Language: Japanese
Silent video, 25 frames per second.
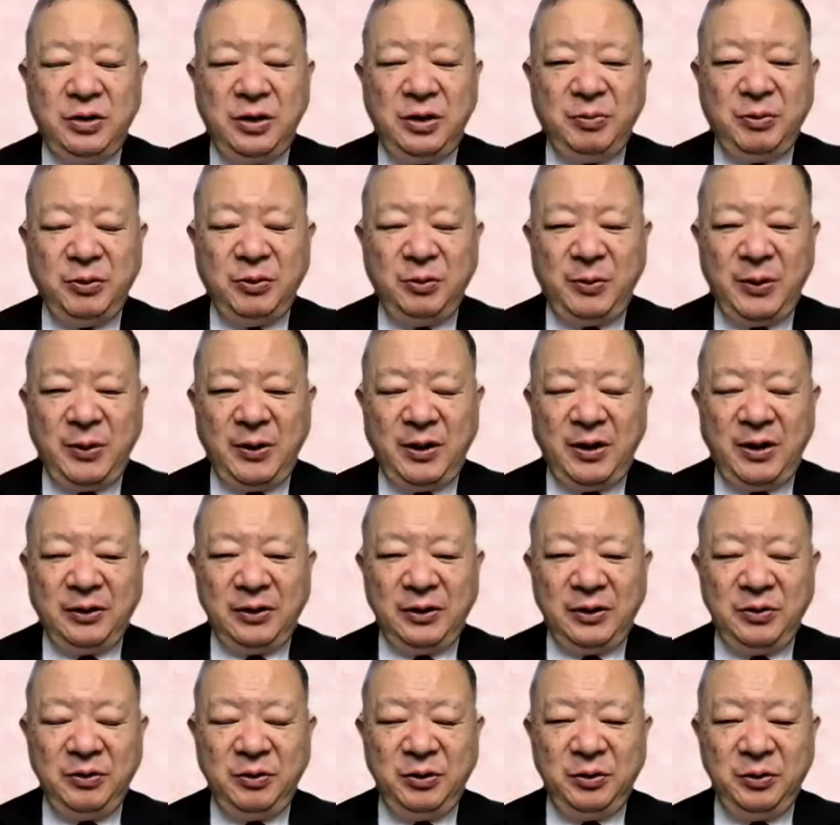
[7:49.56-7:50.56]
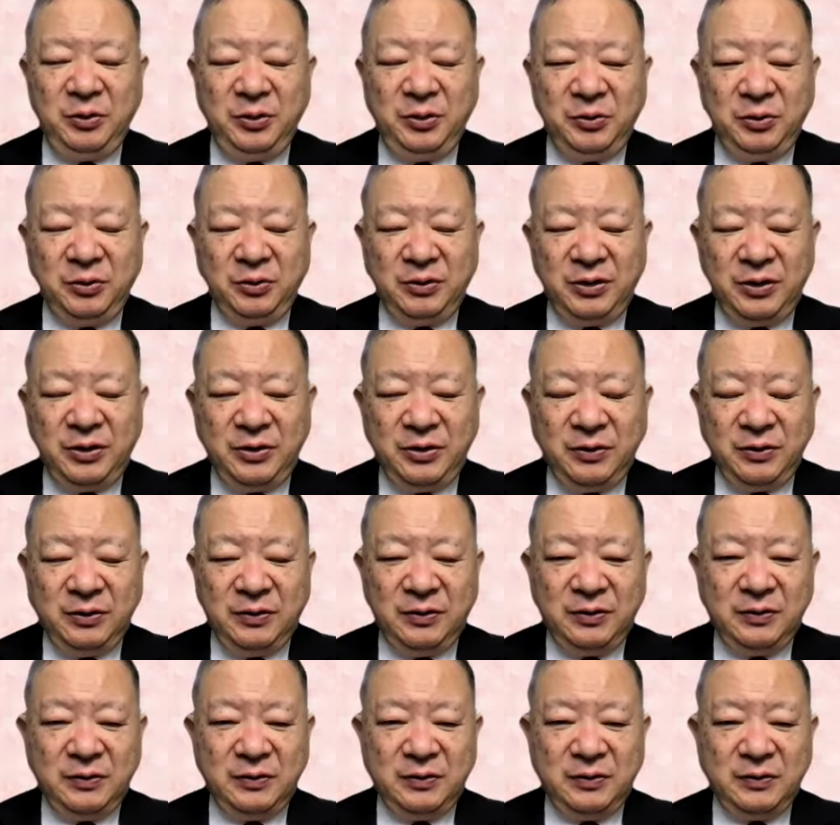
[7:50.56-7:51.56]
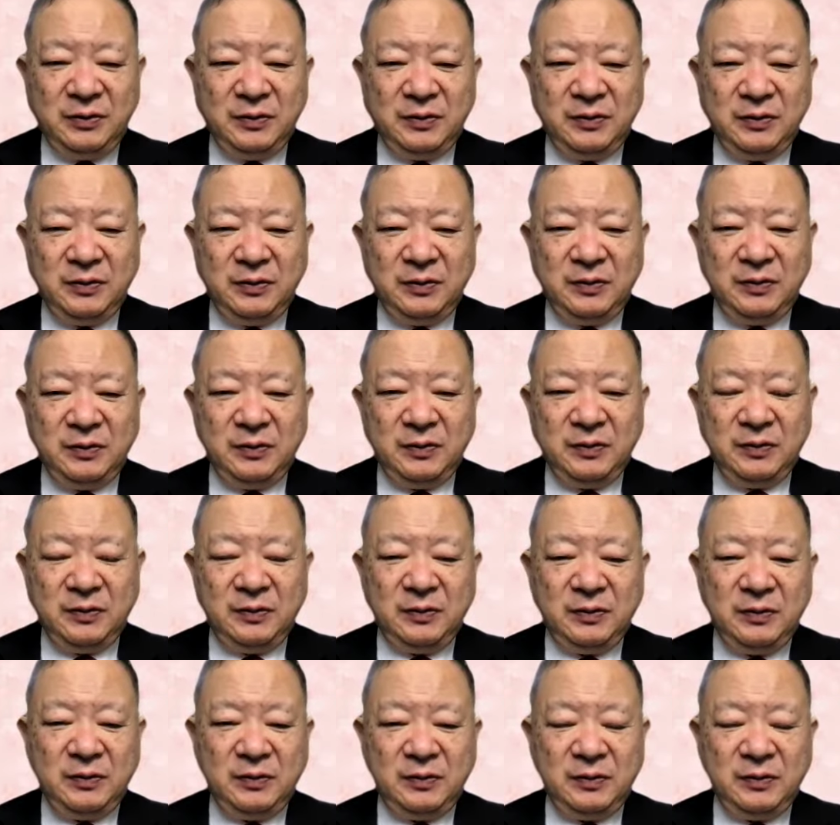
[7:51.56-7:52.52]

なプロパガンダ、それどういうことでしょうあ